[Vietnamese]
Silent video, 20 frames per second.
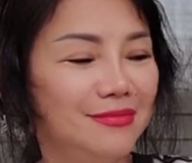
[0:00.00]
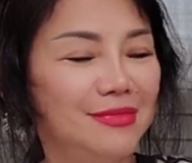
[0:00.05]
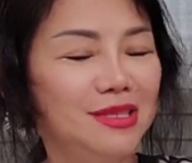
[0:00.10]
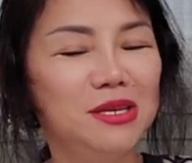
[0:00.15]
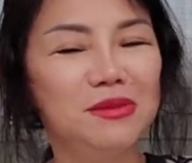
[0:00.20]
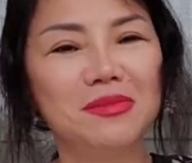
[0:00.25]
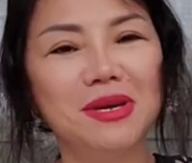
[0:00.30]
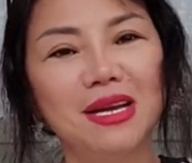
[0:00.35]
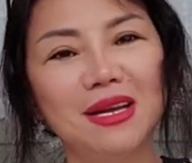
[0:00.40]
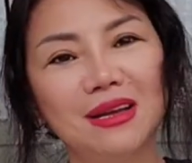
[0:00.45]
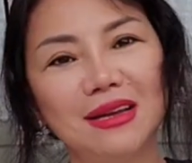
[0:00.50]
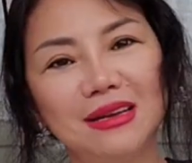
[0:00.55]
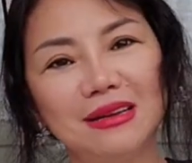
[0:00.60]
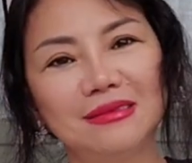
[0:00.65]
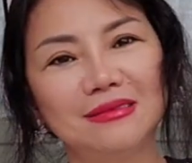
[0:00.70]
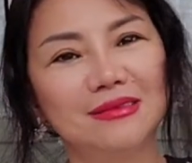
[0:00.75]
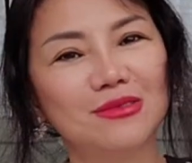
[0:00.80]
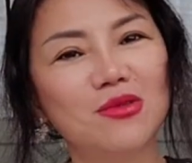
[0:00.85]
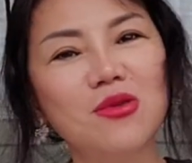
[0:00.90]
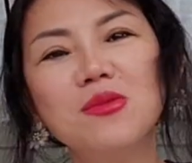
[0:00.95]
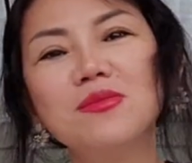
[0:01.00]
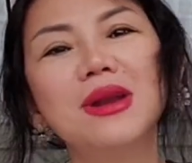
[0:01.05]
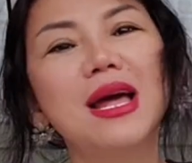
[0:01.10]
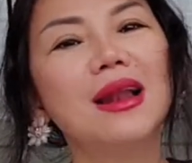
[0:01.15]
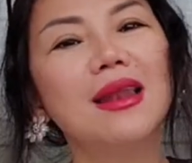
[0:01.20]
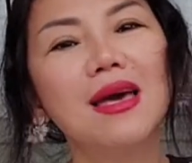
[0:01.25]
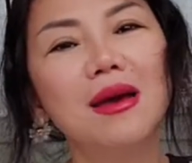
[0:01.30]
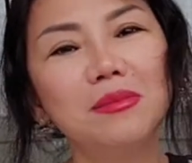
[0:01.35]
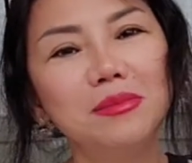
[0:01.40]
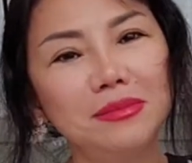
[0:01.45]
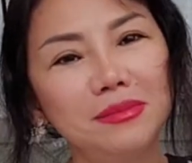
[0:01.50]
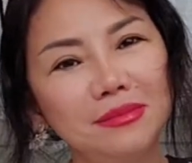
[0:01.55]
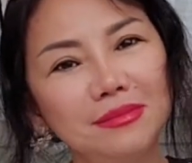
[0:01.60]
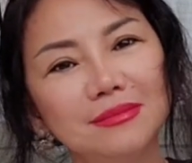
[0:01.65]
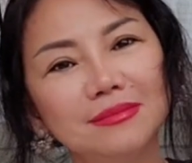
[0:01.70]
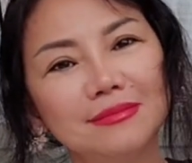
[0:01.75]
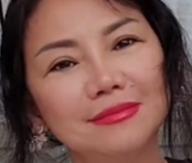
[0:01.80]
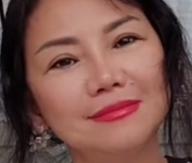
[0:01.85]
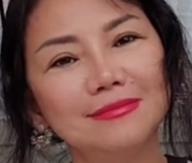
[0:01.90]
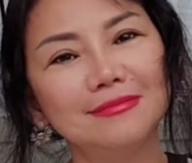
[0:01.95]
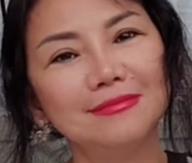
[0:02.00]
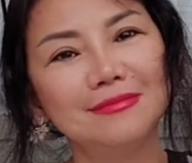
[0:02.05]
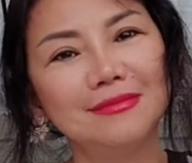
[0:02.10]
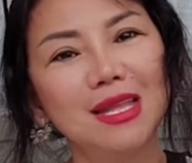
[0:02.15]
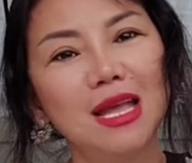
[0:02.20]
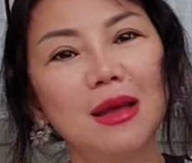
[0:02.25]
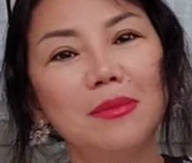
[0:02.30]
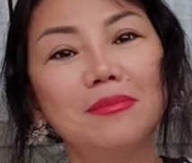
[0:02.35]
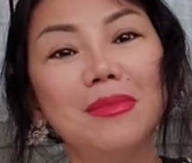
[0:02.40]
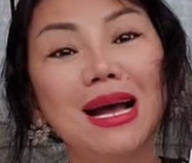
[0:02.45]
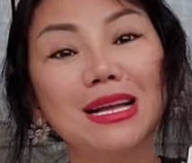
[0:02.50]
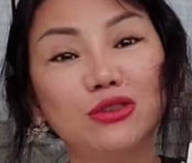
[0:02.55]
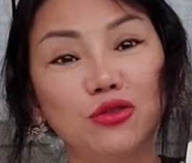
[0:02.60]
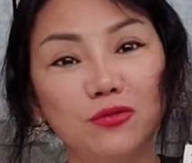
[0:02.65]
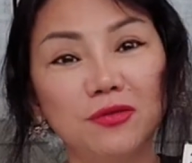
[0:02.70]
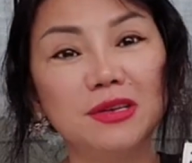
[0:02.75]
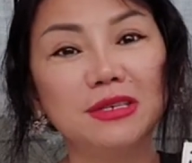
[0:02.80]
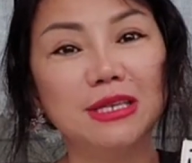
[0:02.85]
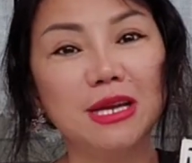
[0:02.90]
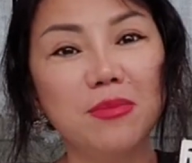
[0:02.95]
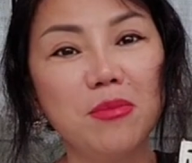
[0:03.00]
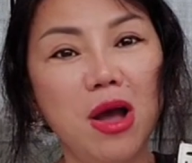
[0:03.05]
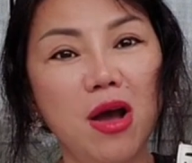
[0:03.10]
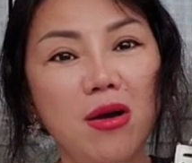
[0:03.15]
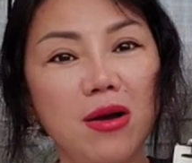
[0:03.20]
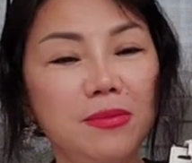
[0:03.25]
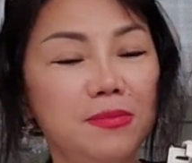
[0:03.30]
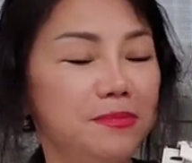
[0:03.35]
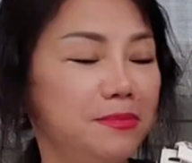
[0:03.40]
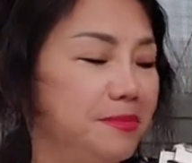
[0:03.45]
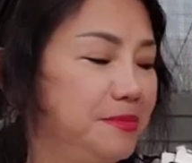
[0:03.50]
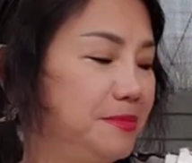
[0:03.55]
nhưng mà cũng không đắt lắm ba chục phần trăm off